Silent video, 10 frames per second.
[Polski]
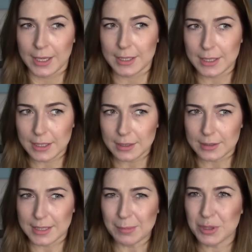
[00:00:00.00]
i
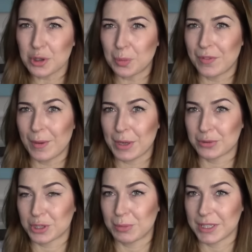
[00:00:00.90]
tamty kupowałam
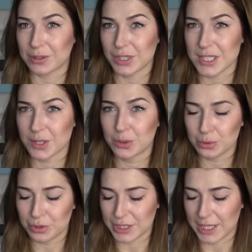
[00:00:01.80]
jakoś chyba na koniec
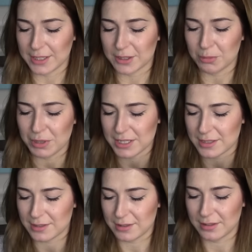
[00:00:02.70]
grudnia,
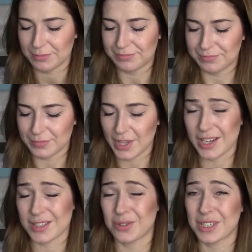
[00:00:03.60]
natomiast y,
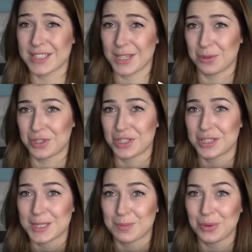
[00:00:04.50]
teraz okazało się, że
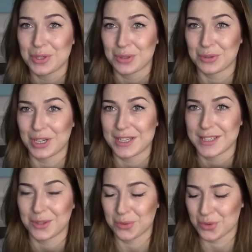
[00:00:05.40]
te spodnie są trochę
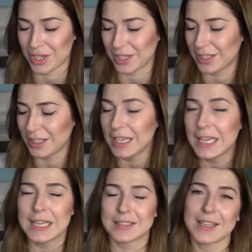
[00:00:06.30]
za duże i
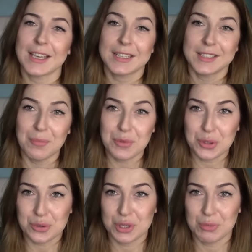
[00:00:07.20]
tak jak tamtych
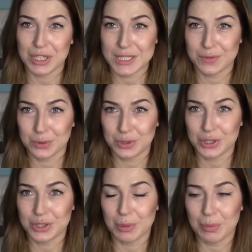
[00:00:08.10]
już nie mogę
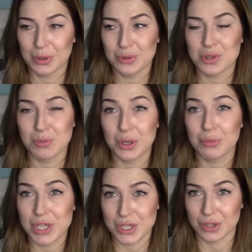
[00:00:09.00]
zwrócić, no bo już minął
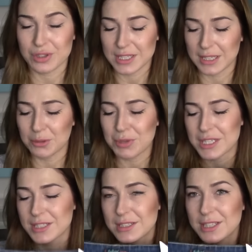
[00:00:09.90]
miesiąc,
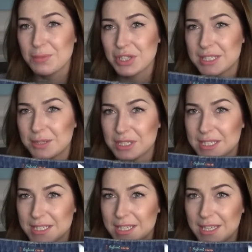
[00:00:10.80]
natomiast z tymi się cały czas
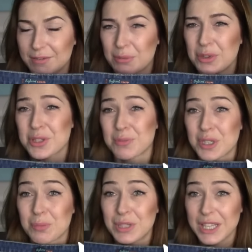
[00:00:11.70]
zastanawiam. One są
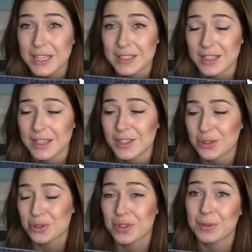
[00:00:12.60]
przepiękne i
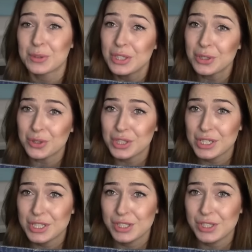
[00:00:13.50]
kosztowały tylko
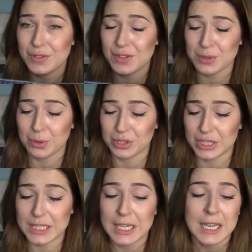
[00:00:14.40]
49
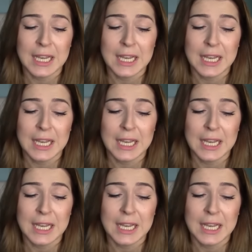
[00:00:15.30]
złotych